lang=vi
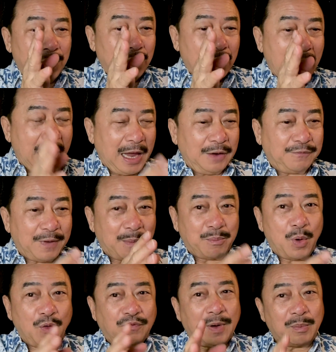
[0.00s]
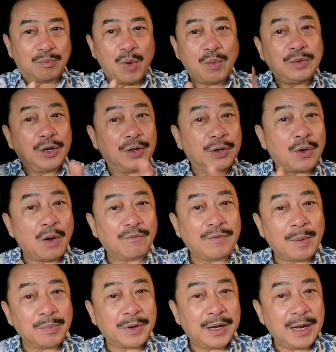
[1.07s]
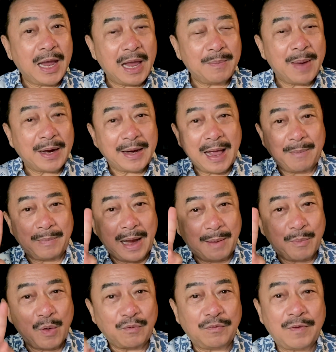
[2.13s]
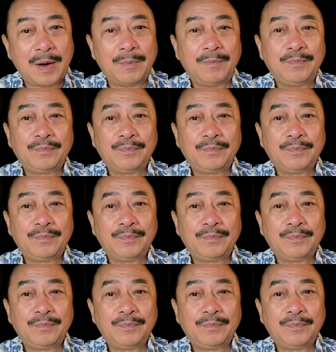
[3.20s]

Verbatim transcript: Hai phòng mỗi phòng bốn người còn phòng kia hai bạn nam là một phòng